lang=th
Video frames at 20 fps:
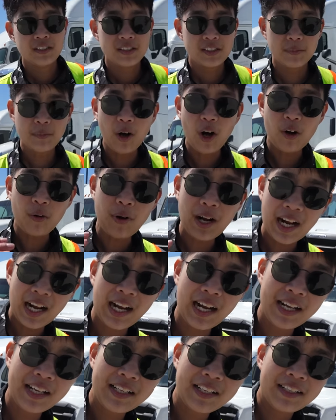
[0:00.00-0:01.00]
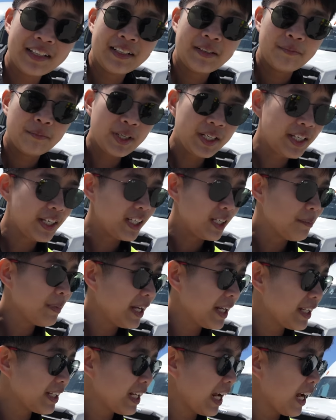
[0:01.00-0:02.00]
จะบอกว่ามือนี่ได้มา
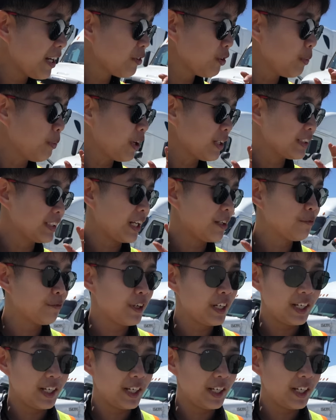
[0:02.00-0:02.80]
เหตุงานอยู่บริษัท เฟ